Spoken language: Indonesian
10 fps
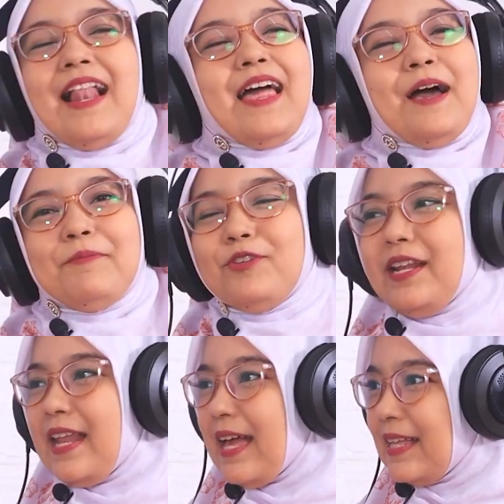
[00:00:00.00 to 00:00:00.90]

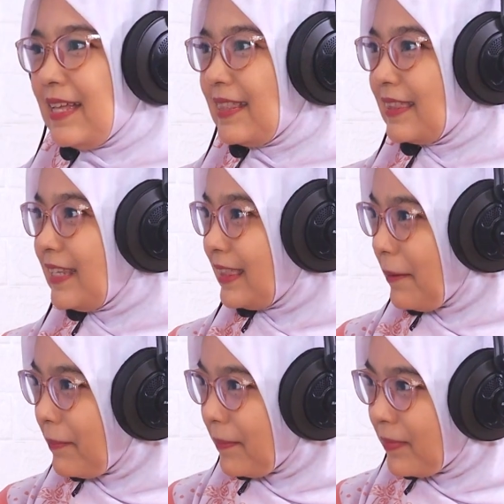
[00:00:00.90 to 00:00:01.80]
Alhamdulillah
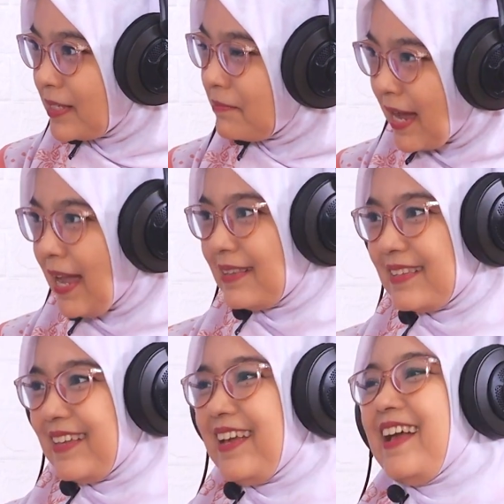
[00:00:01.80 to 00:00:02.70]
tetap semangat.
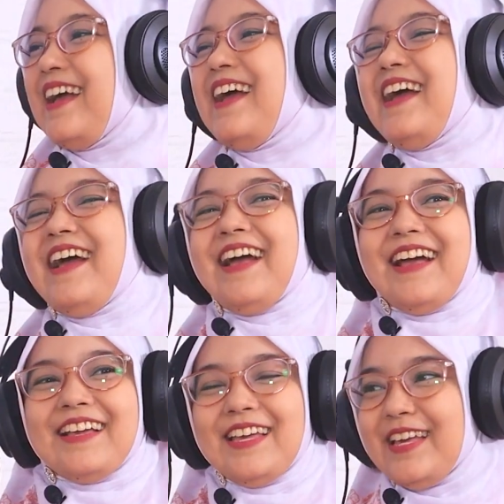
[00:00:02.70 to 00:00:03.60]
Semangat.
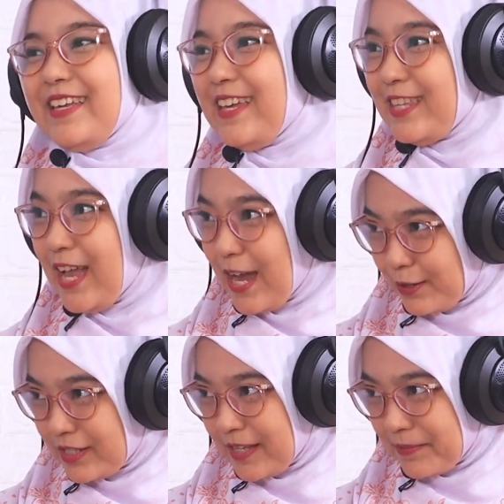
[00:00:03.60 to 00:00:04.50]
Nah, harus. Kita
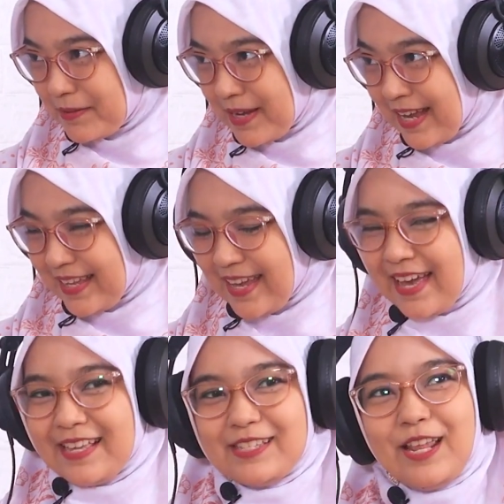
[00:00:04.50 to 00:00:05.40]
harus tetap semangat
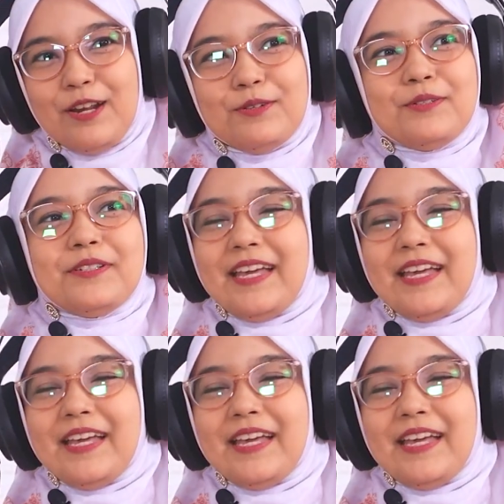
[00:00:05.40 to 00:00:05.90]
ya, tetap ya semangat. selalu.